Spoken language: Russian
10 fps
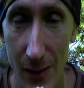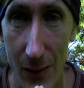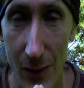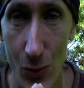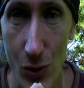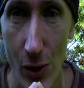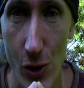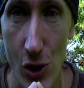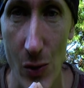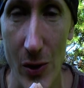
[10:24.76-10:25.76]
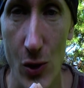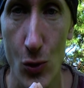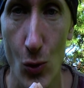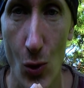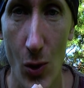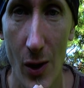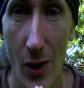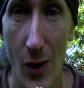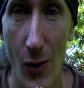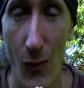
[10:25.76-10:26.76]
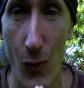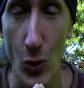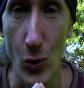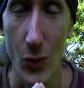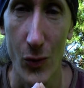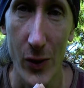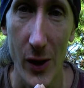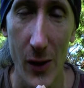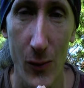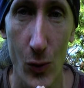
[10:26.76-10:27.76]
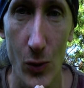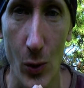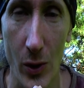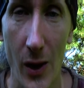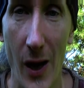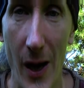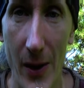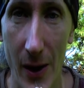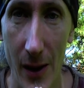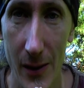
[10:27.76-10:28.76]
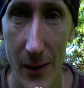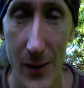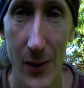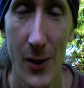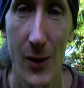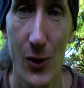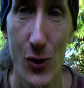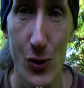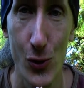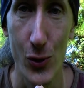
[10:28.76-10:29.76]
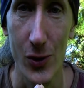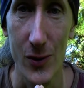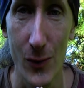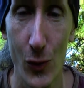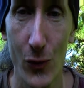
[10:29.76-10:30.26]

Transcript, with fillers: в окружающий мир, что вот он вы или вот он она, ждете свою